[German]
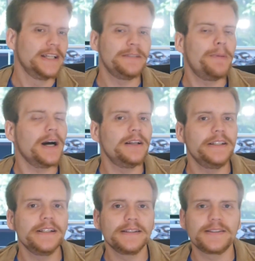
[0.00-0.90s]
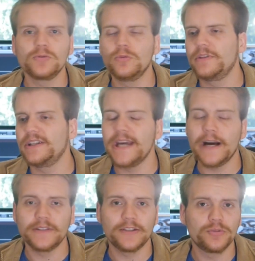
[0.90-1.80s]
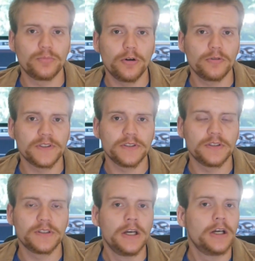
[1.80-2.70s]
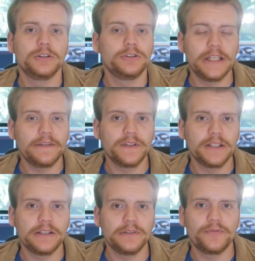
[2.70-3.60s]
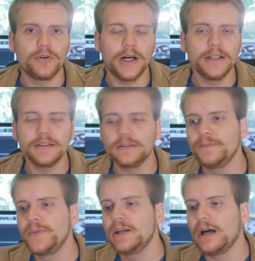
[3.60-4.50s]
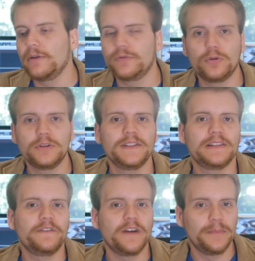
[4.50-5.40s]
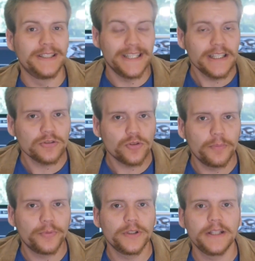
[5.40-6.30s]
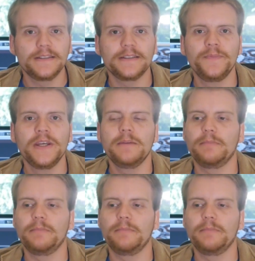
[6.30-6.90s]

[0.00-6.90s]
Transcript: Die Parallelen zu The Day After Tomorrow sind definitiv vorhanden aufgrund dieser familiären Komponente.